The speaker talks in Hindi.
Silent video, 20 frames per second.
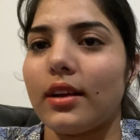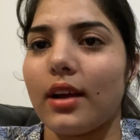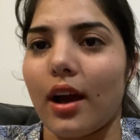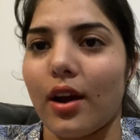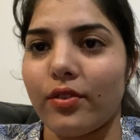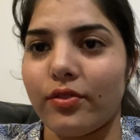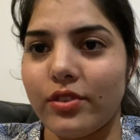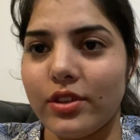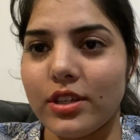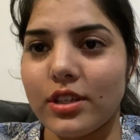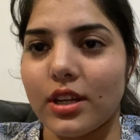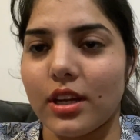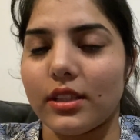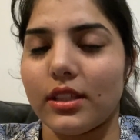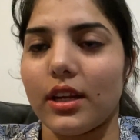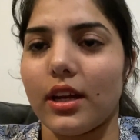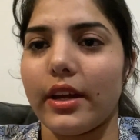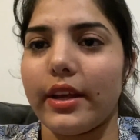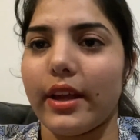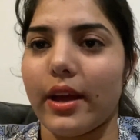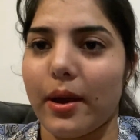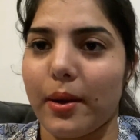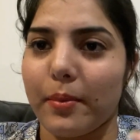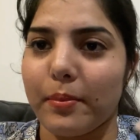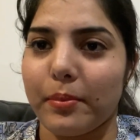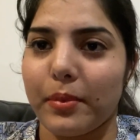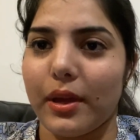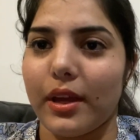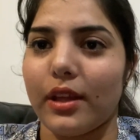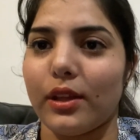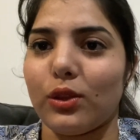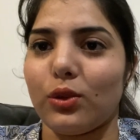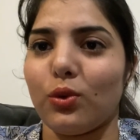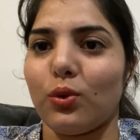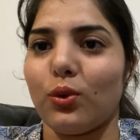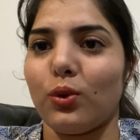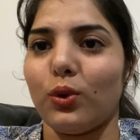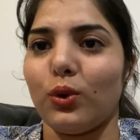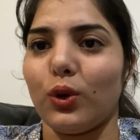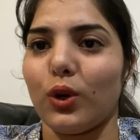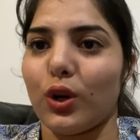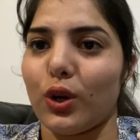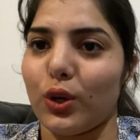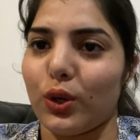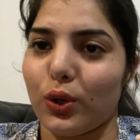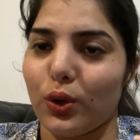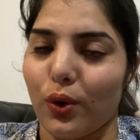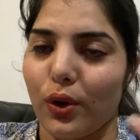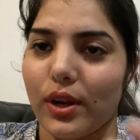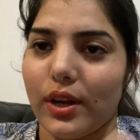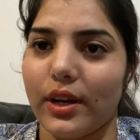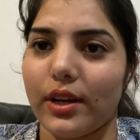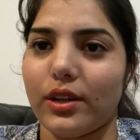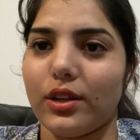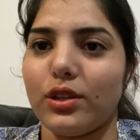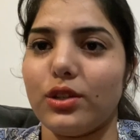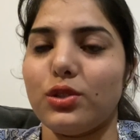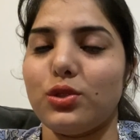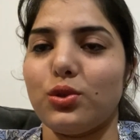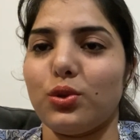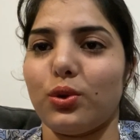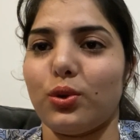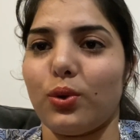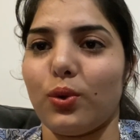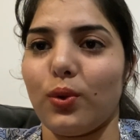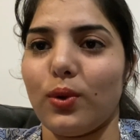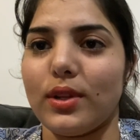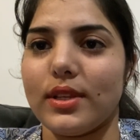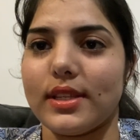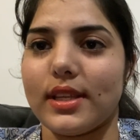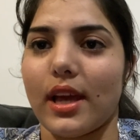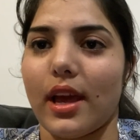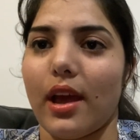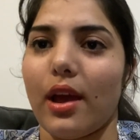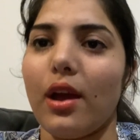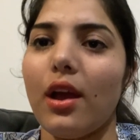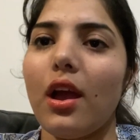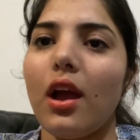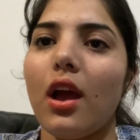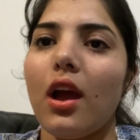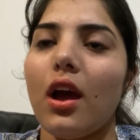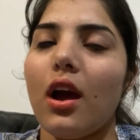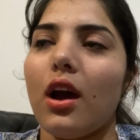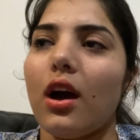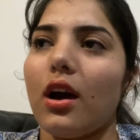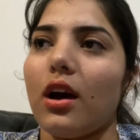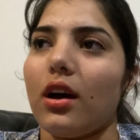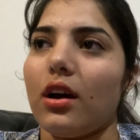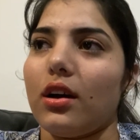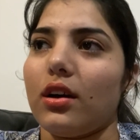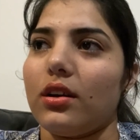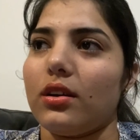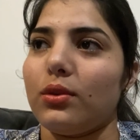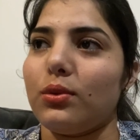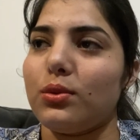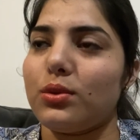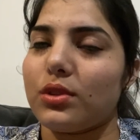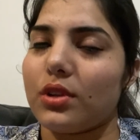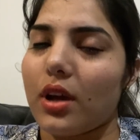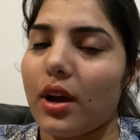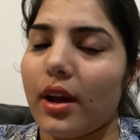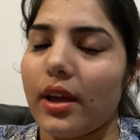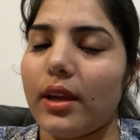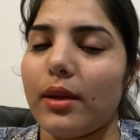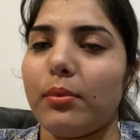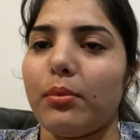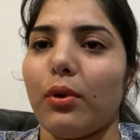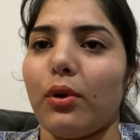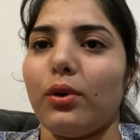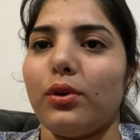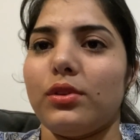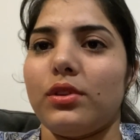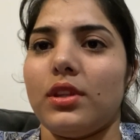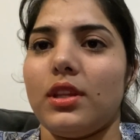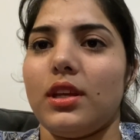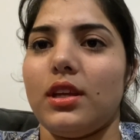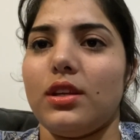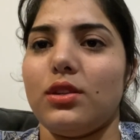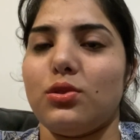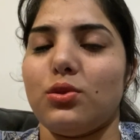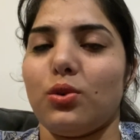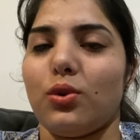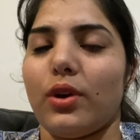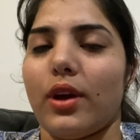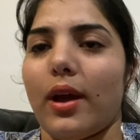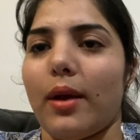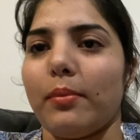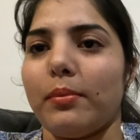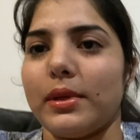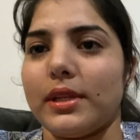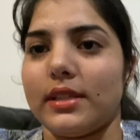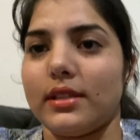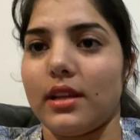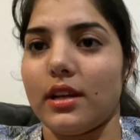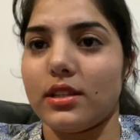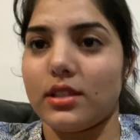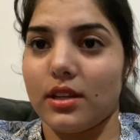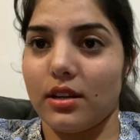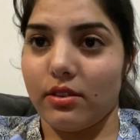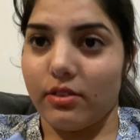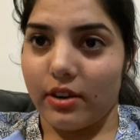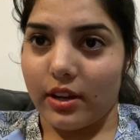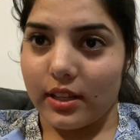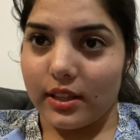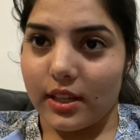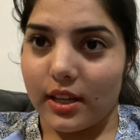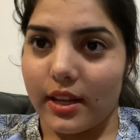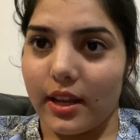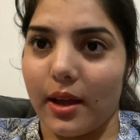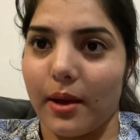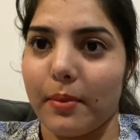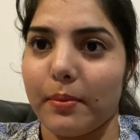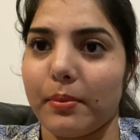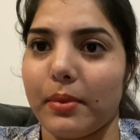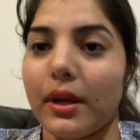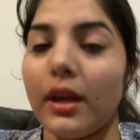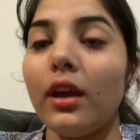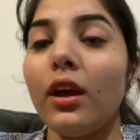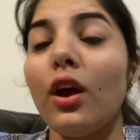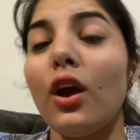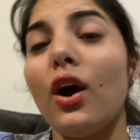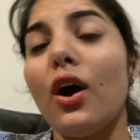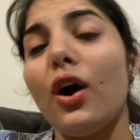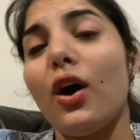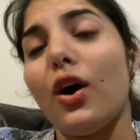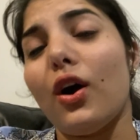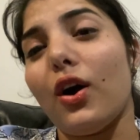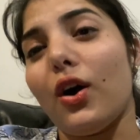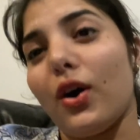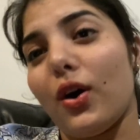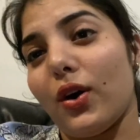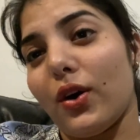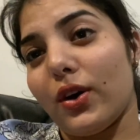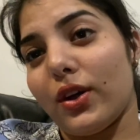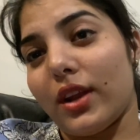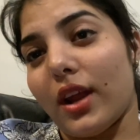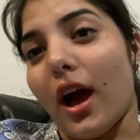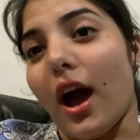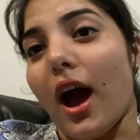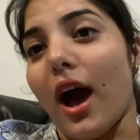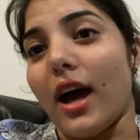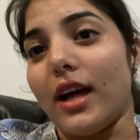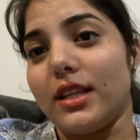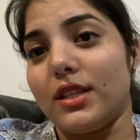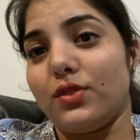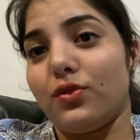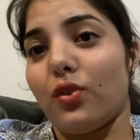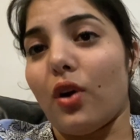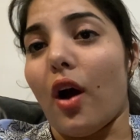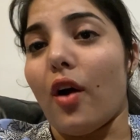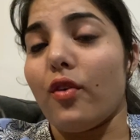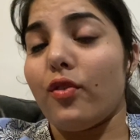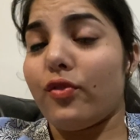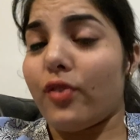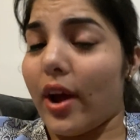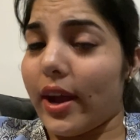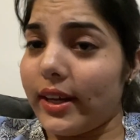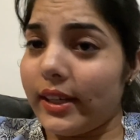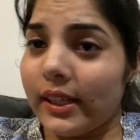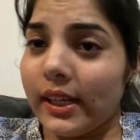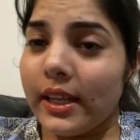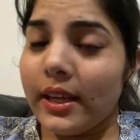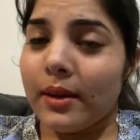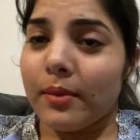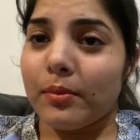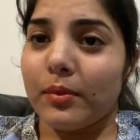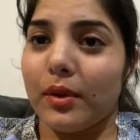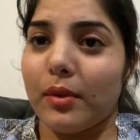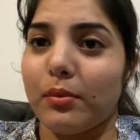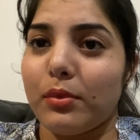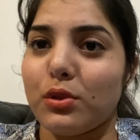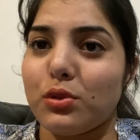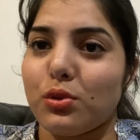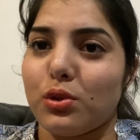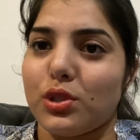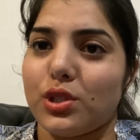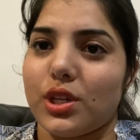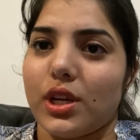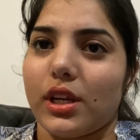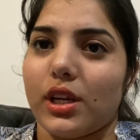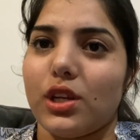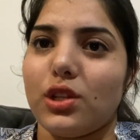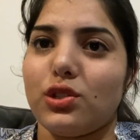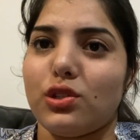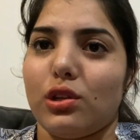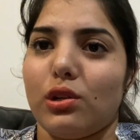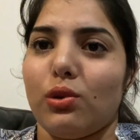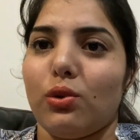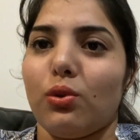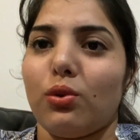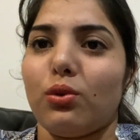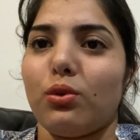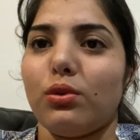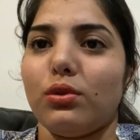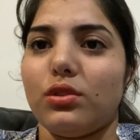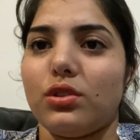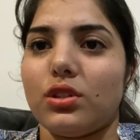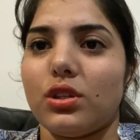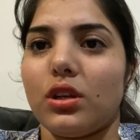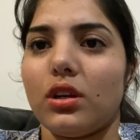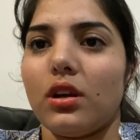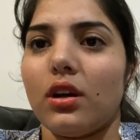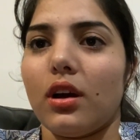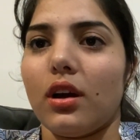काफ़ी ज़्यादा यहाँ पे तो टॉयलेट जो रोल्स है आ, उसका ही बहुत ही जो है मसला चल रहा था यहाँ पे और आज फाइनली हमने भी सोचा कि चलो कुछ